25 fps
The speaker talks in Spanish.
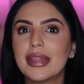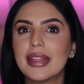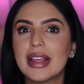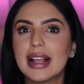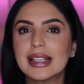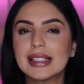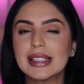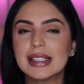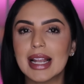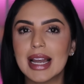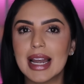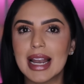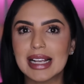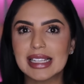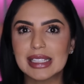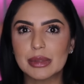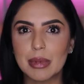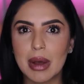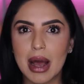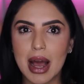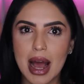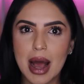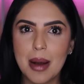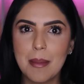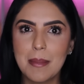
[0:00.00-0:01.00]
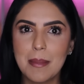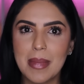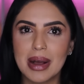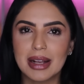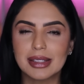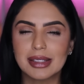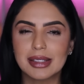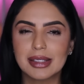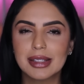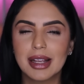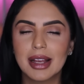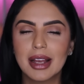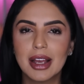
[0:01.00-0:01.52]
desde las
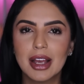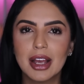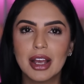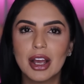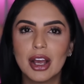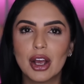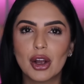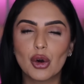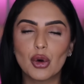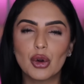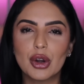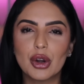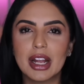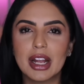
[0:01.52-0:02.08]
Bahamas. Con